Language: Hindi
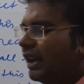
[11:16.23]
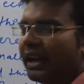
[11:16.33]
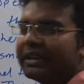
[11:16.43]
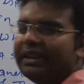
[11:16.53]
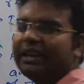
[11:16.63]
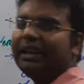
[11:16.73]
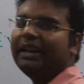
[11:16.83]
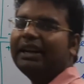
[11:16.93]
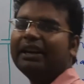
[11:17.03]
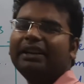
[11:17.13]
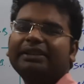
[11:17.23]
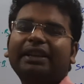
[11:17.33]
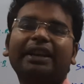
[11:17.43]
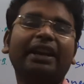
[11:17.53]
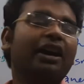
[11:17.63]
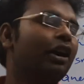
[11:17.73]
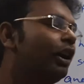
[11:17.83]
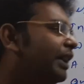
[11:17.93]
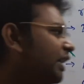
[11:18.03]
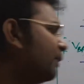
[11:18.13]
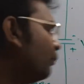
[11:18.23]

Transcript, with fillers: एक्सिट नहीं करना चाहिए और इस